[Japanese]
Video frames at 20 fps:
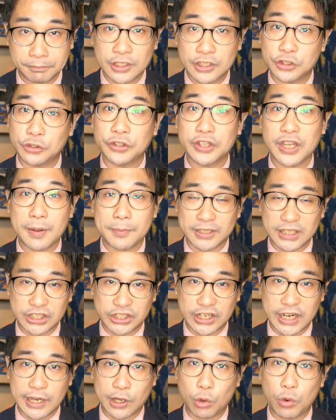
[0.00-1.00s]
それではま
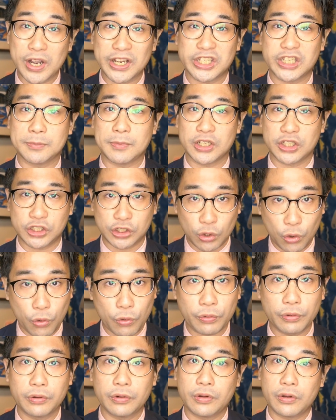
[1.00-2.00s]
た次回お会いしましょ
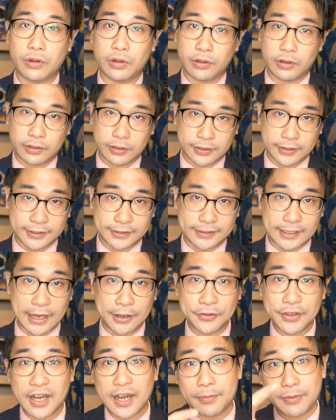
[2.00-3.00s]
う。
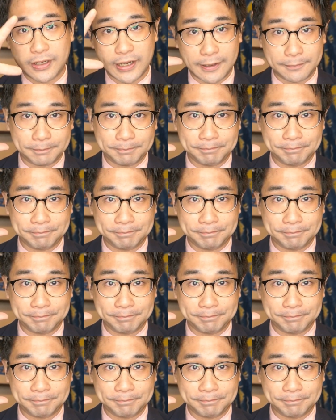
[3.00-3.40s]
さよなら部下。